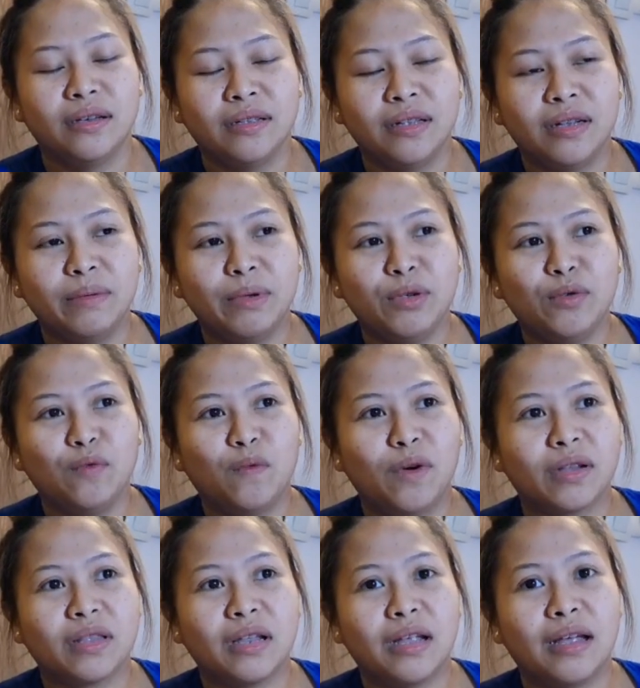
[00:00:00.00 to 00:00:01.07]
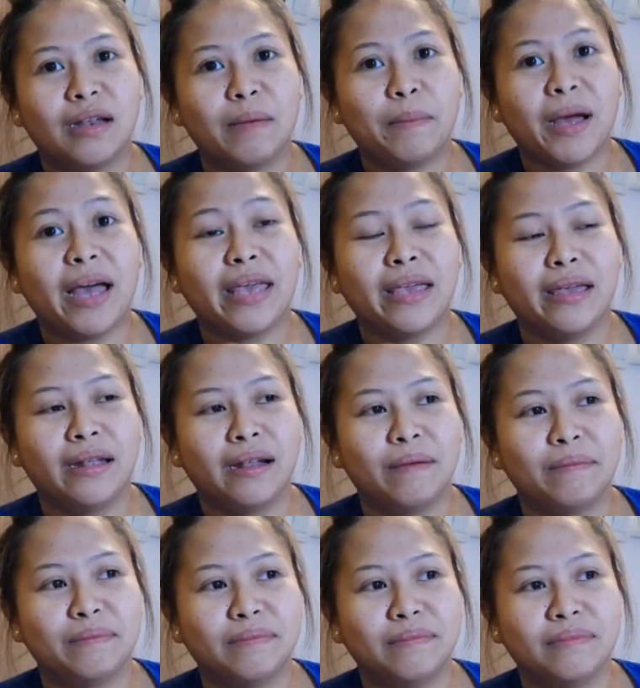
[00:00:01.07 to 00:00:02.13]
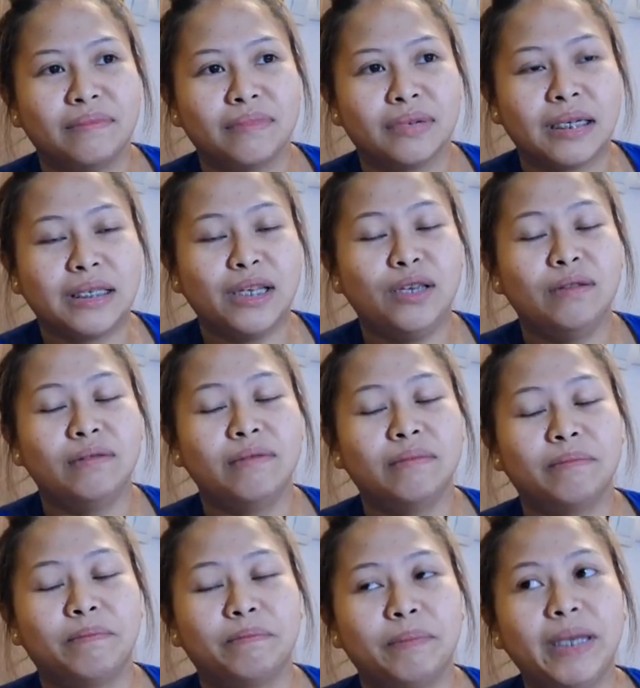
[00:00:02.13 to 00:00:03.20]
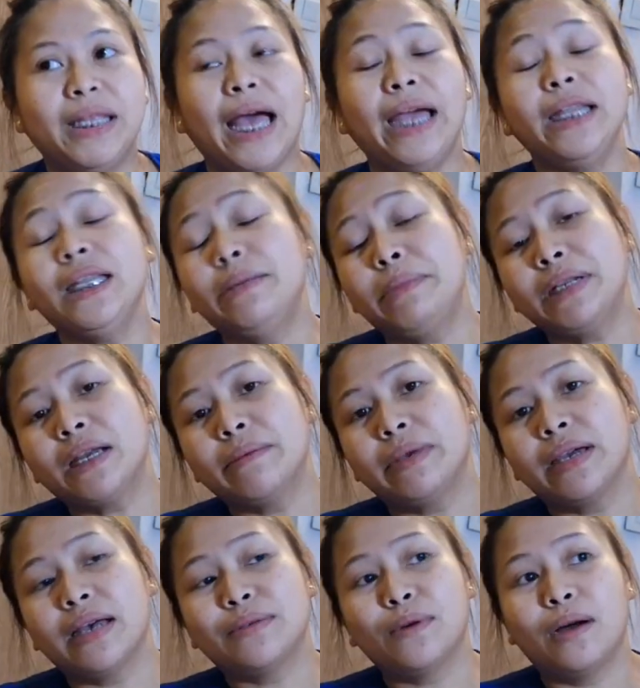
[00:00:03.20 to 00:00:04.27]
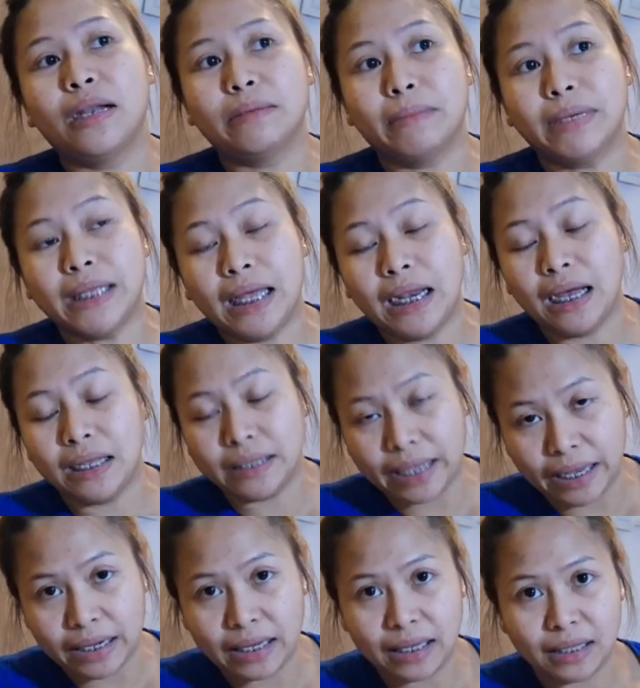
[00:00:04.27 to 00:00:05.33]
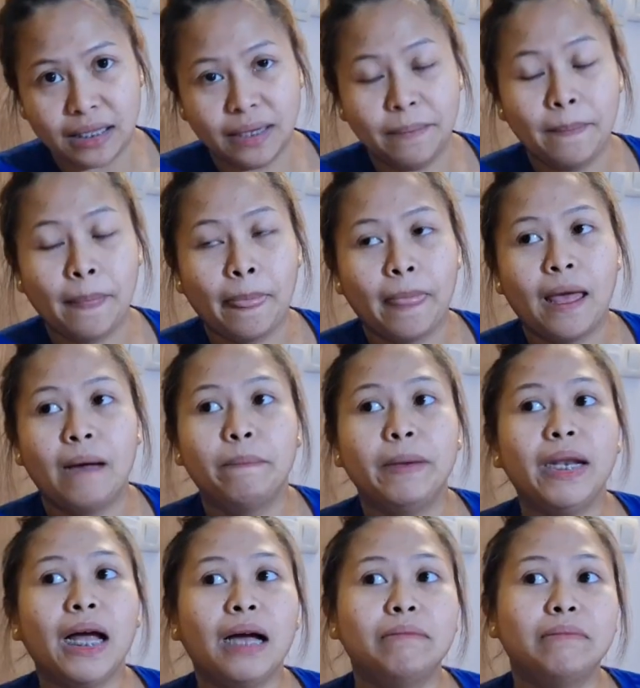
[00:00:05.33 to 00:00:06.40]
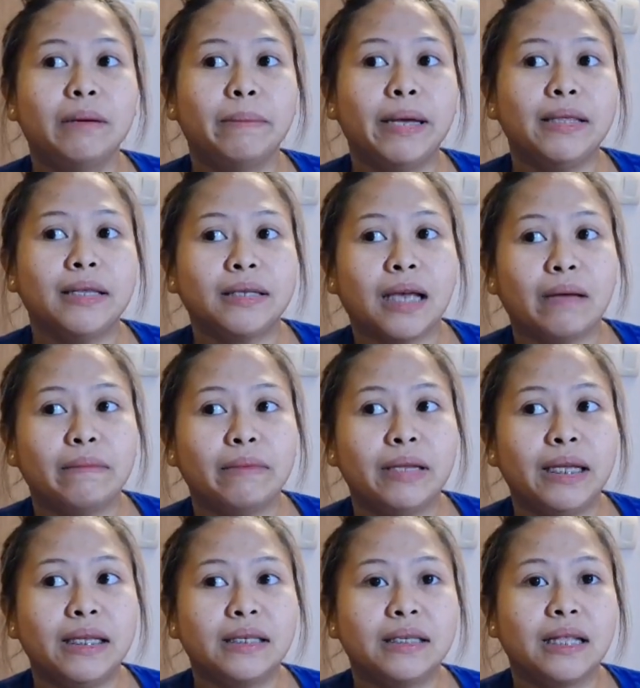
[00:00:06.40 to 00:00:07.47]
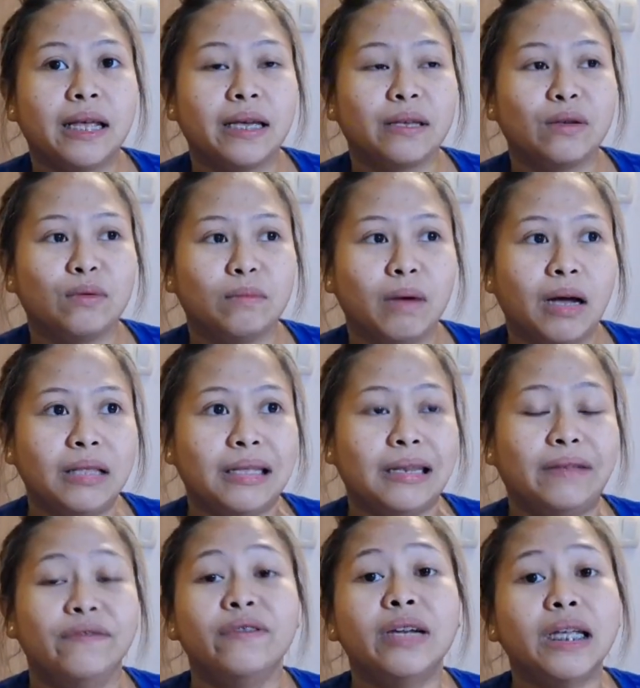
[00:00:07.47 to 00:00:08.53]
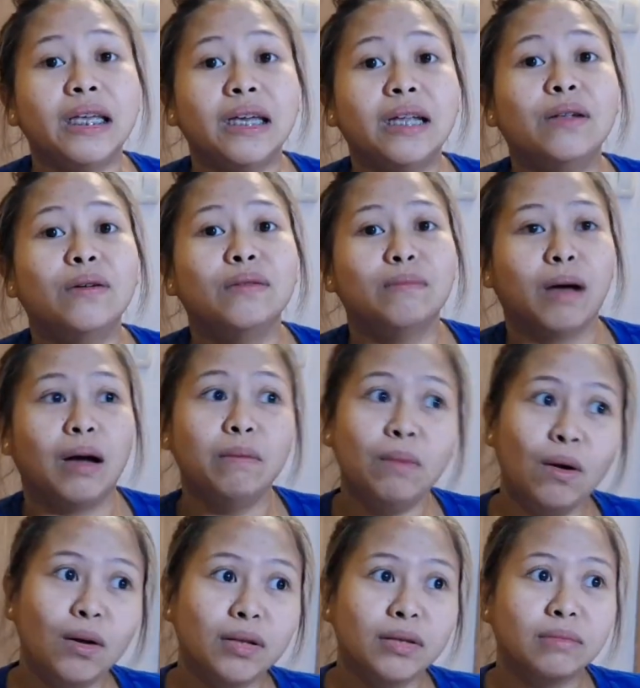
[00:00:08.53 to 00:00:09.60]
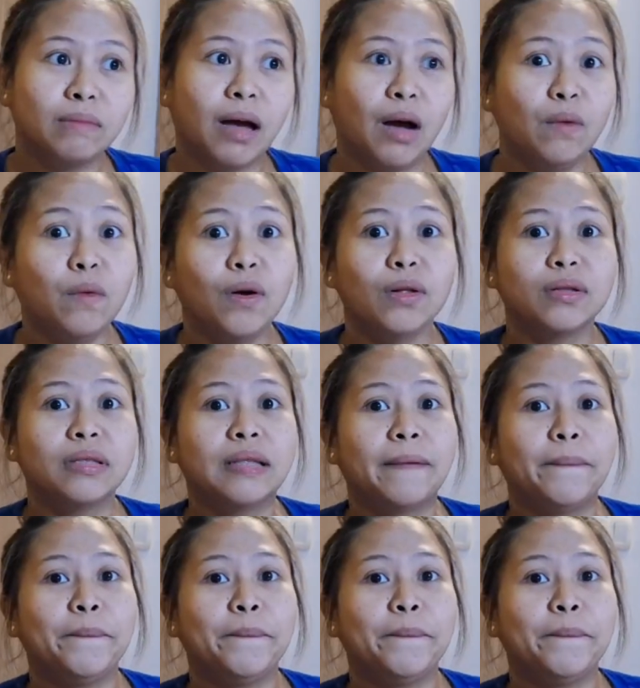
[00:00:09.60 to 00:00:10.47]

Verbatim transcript: hindi naman yung work na napakahirap. Mm-hmm. Kasi yung, may dine naman kami, kaso nga lang madalang ang dine-in. Mm-hmm. Ang pinakamabenta sa amin, it's like yung mga delivery, gano'n, mga Bolt, mga Wolt,